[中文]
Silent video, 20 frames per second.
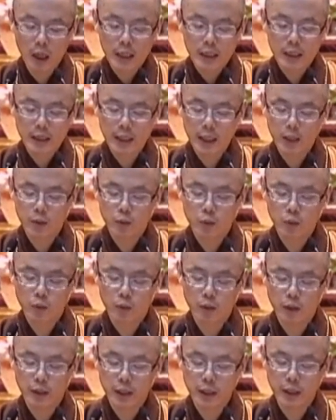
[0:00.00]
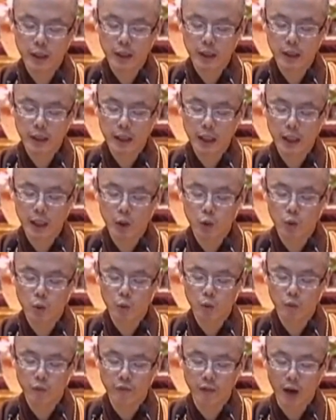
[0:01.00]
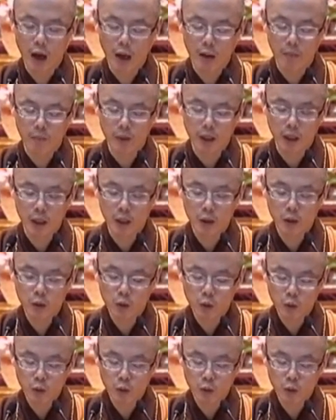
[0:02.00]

善说十地诸法门，